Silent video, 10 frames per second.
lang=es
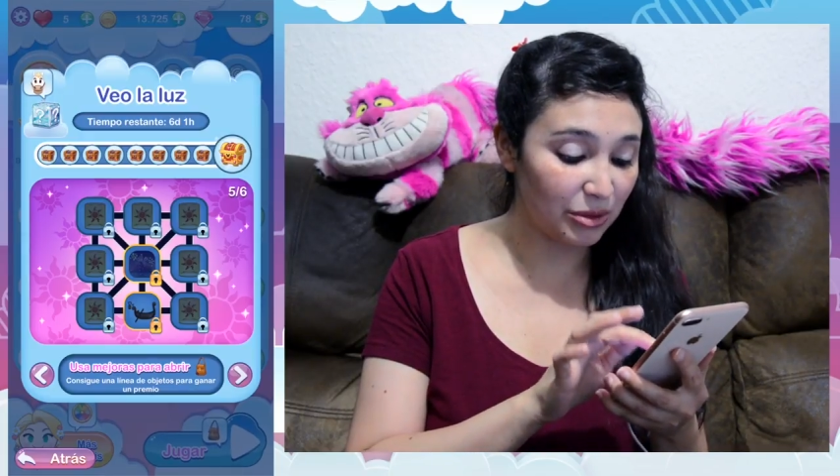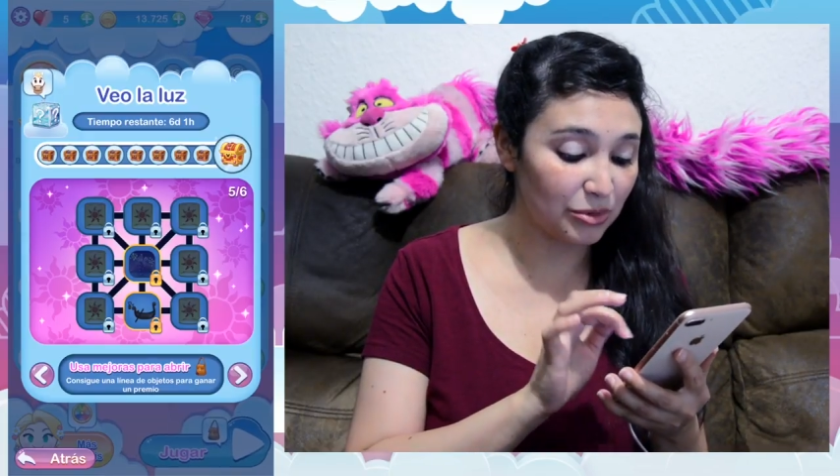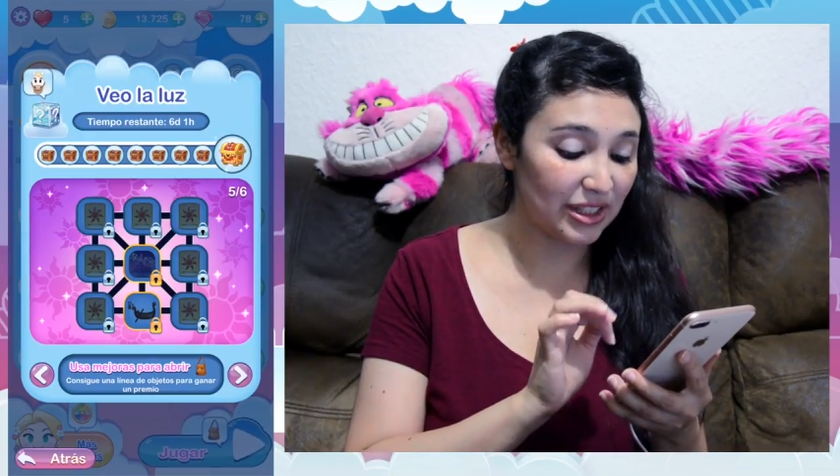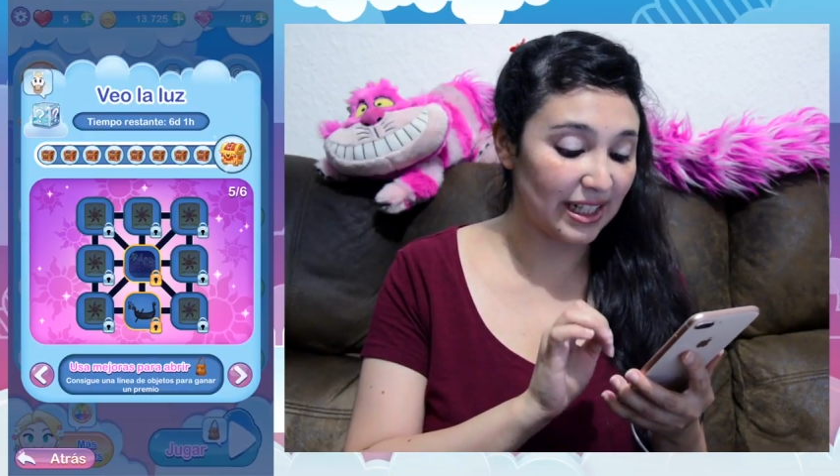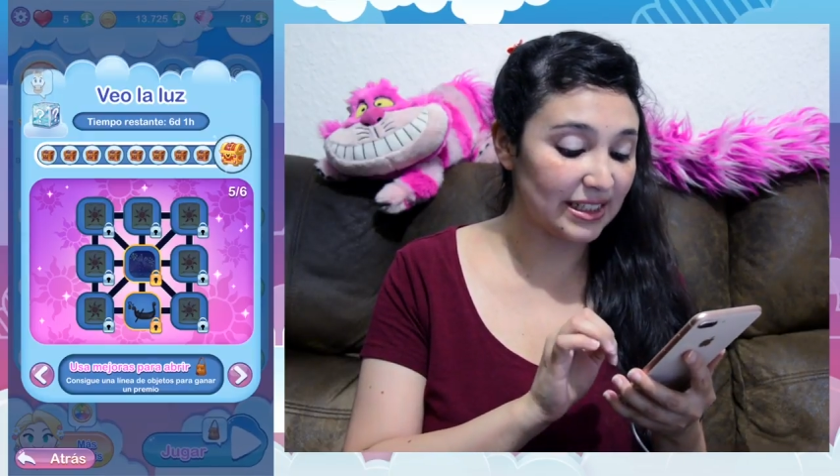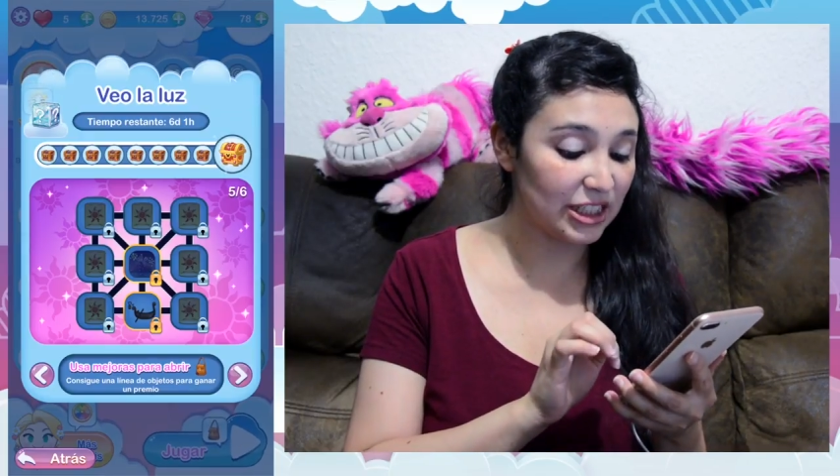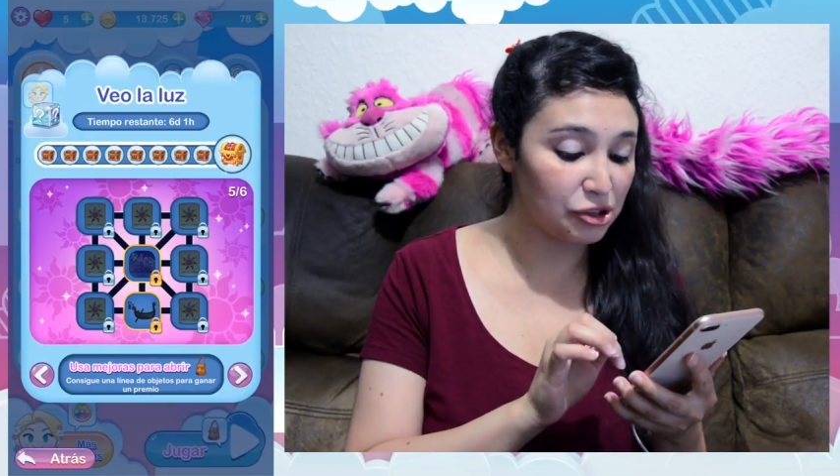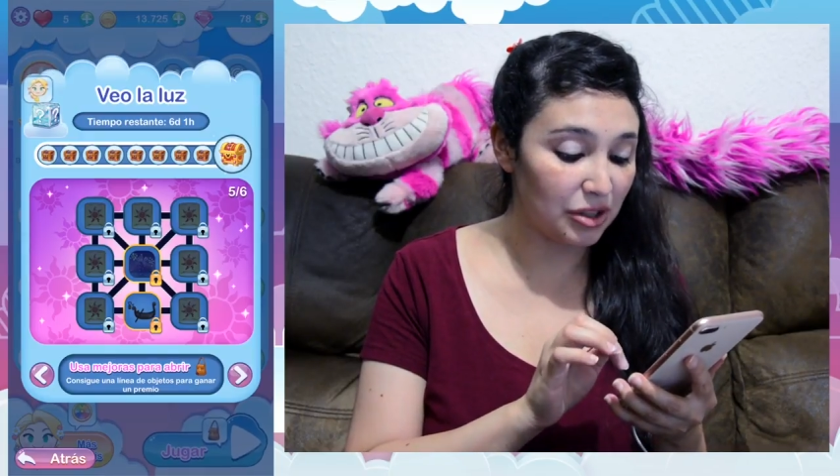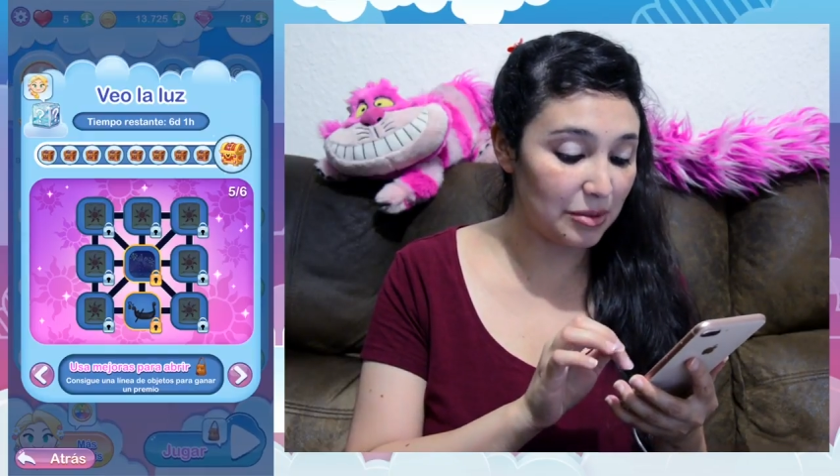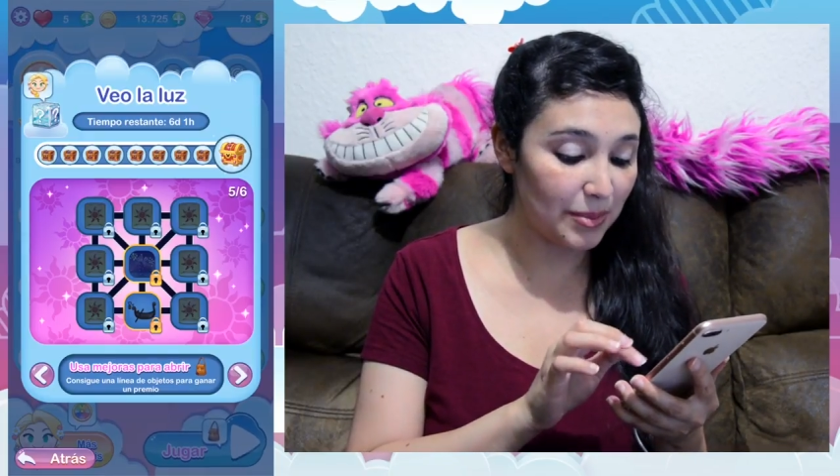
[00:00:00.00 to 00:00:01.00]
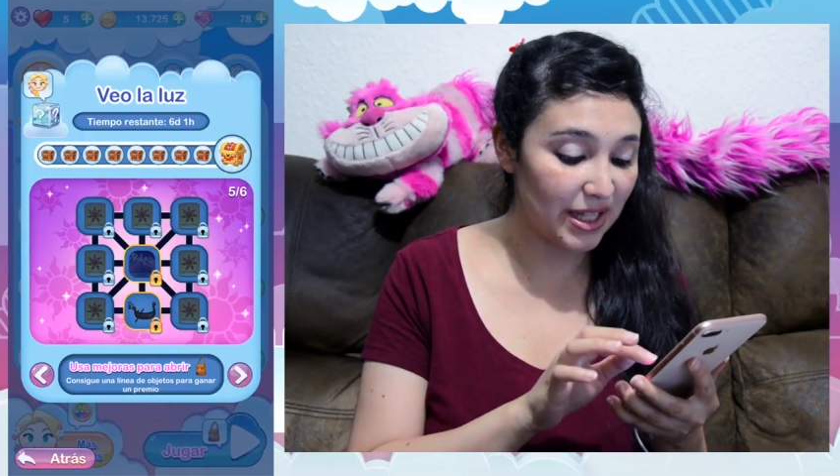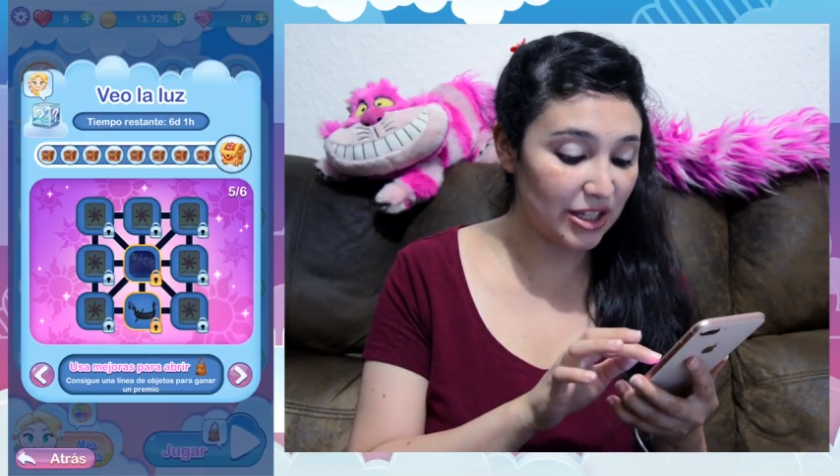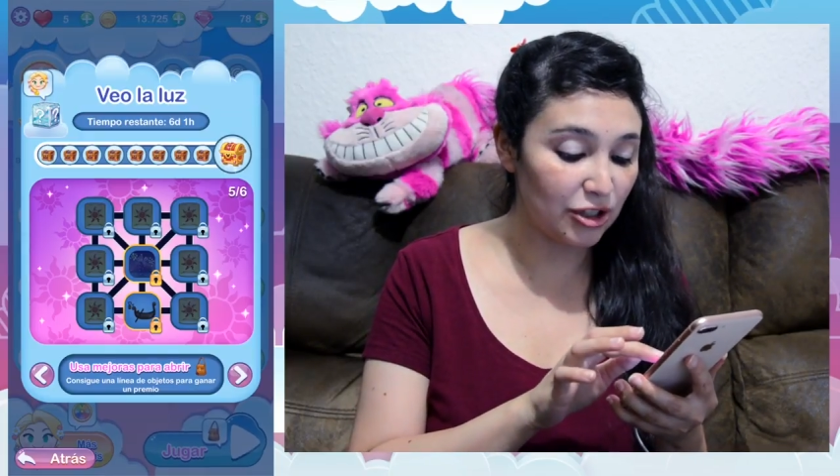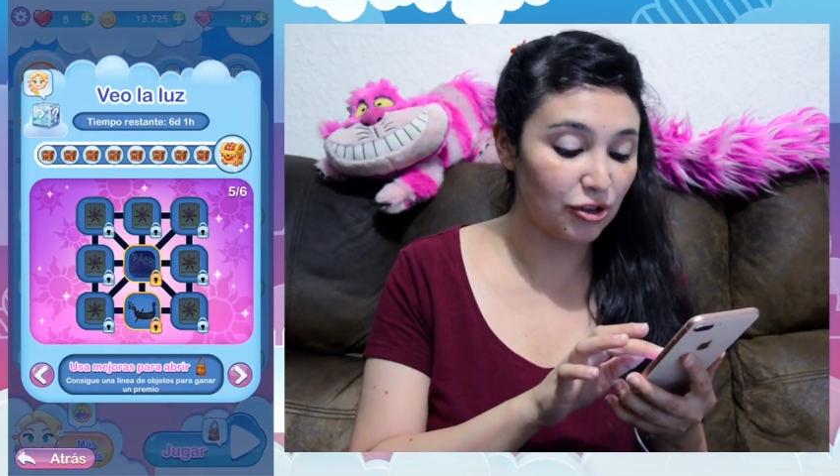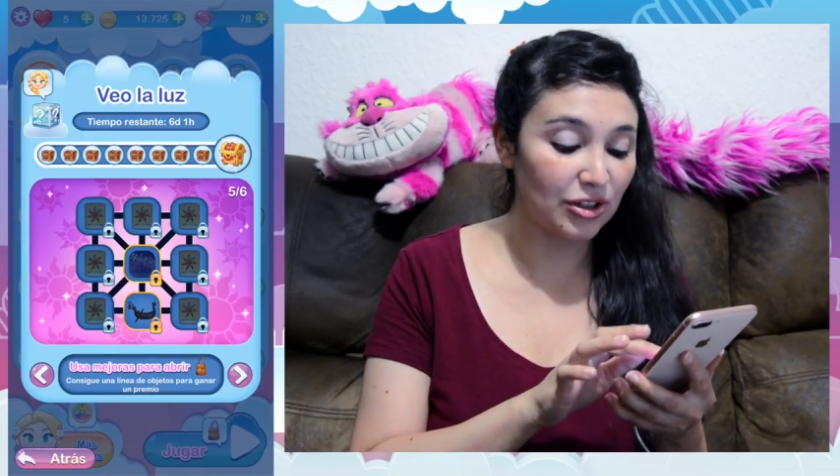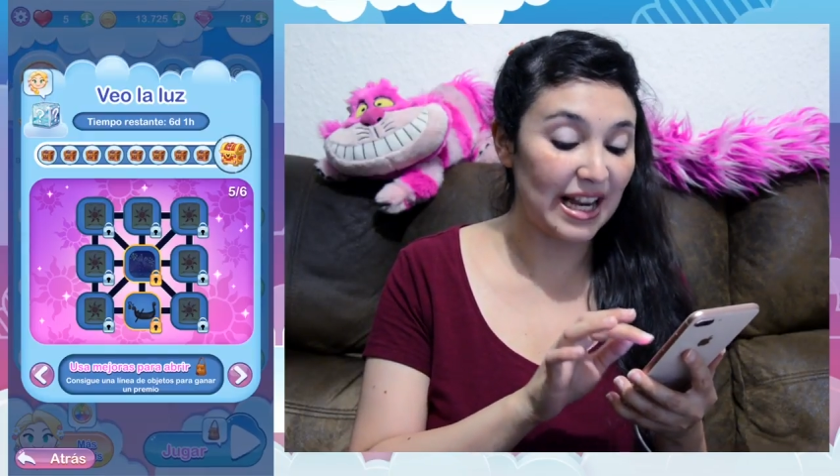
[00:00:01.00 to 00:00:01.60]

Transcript: tenemos el castillo en el medio,